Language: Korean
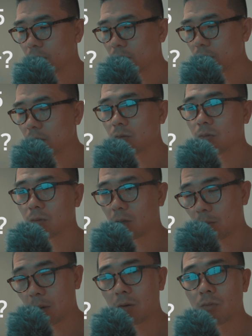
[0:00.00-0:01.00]
전체적으로
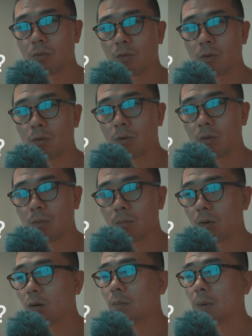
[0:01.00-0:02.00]
다 빠르고
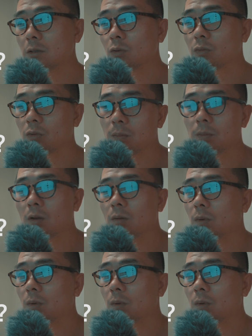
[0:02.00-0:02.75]
뭐 만족스럽대요.